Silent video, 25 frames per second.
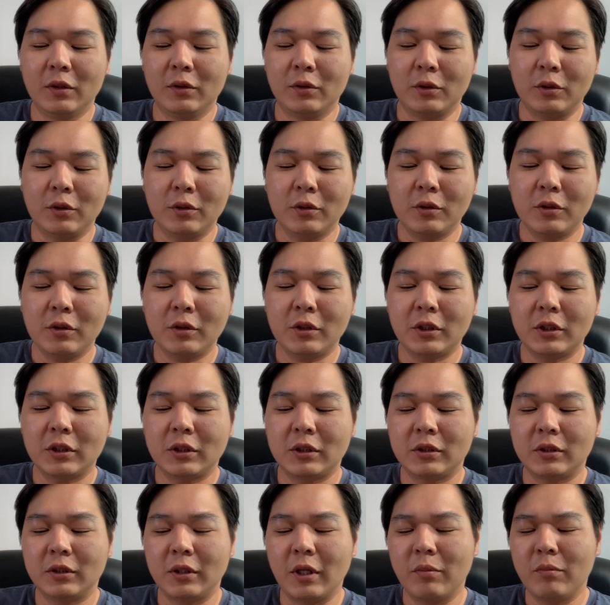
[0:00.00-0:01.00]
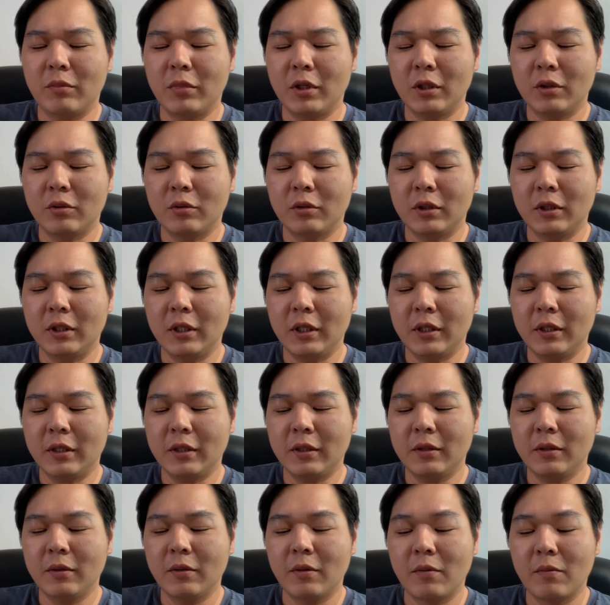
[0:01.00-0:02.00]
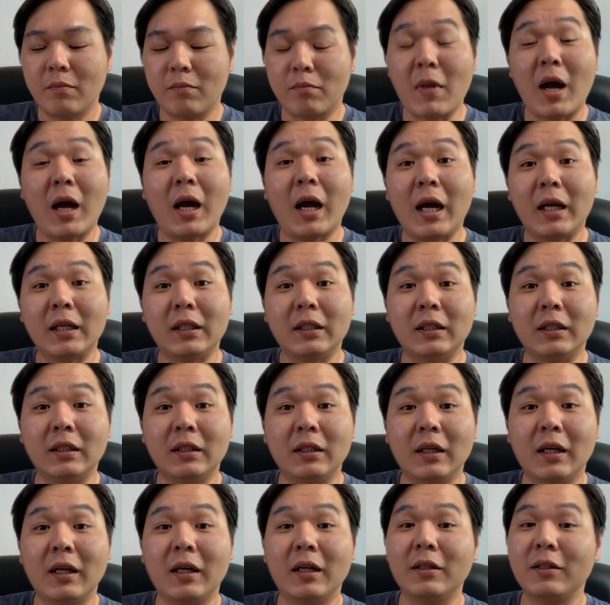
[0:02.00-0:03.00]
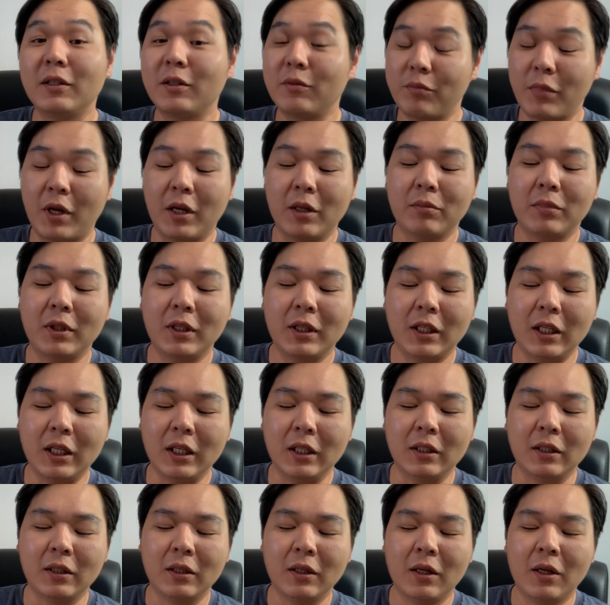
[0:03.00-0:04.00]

terus yang berikutnya makan nah ini yang paling penting